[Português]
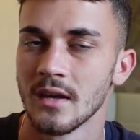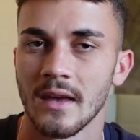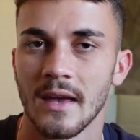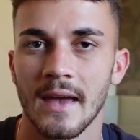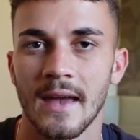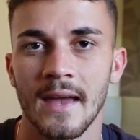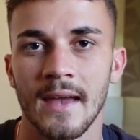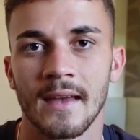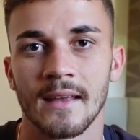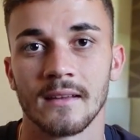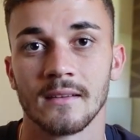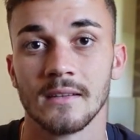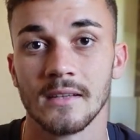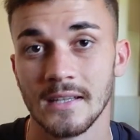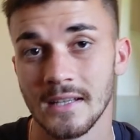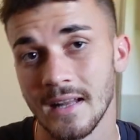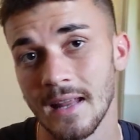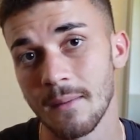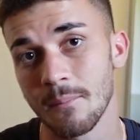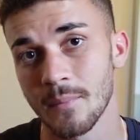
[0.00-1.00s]
É,
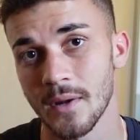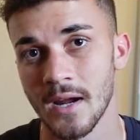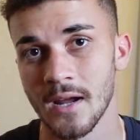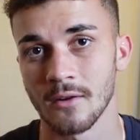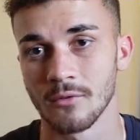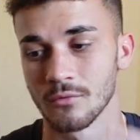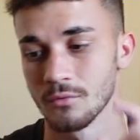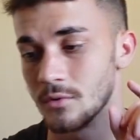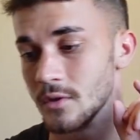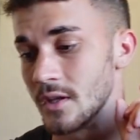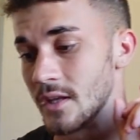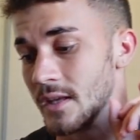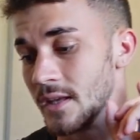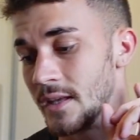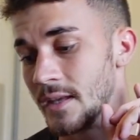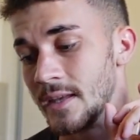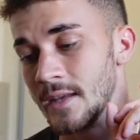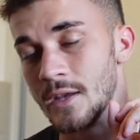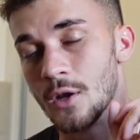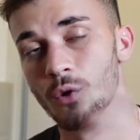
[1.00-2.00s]
e lembrando,
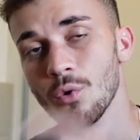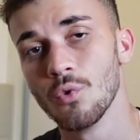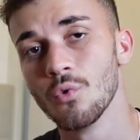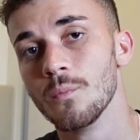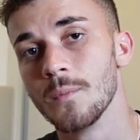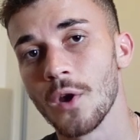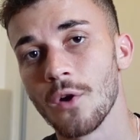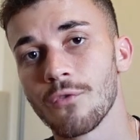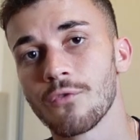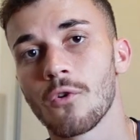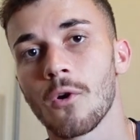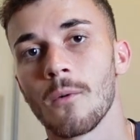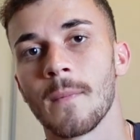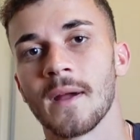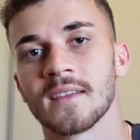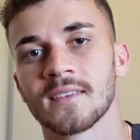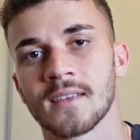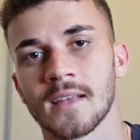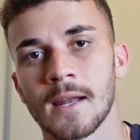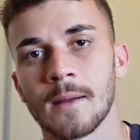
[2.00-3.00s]
eu, o meu ficou
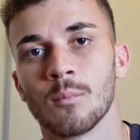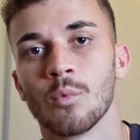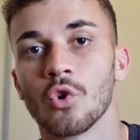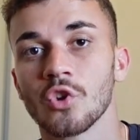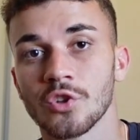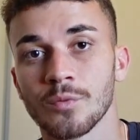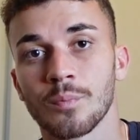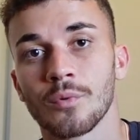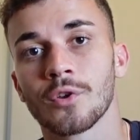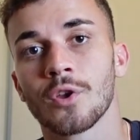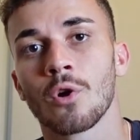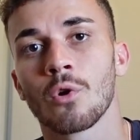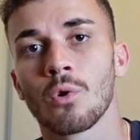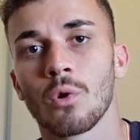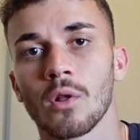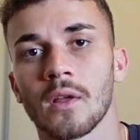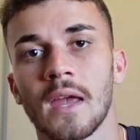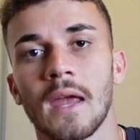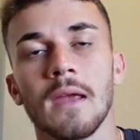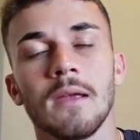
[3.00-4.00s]
mais cremoso porque eu
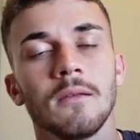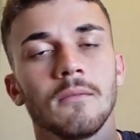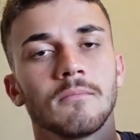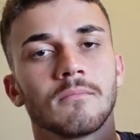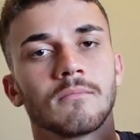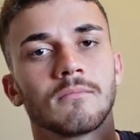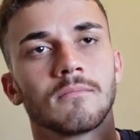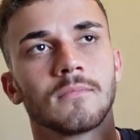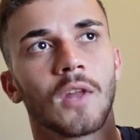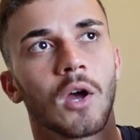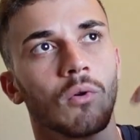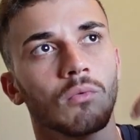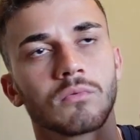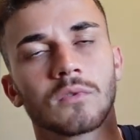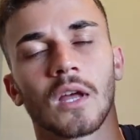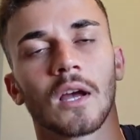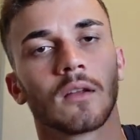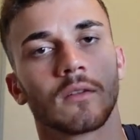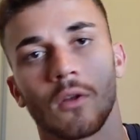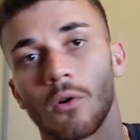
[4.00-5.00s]
coloquei não,
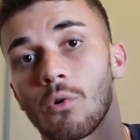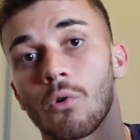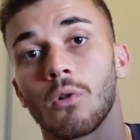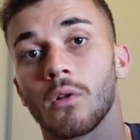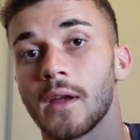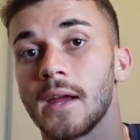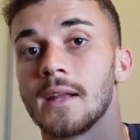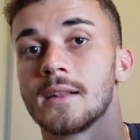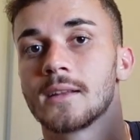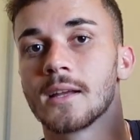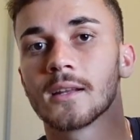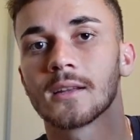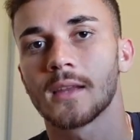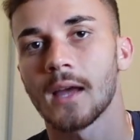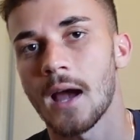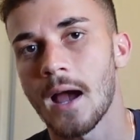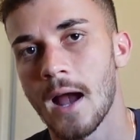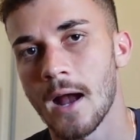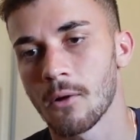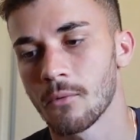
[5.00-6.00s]
não coloquei tanta
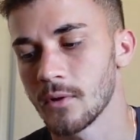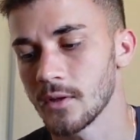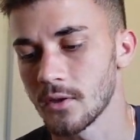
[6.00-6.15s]
água.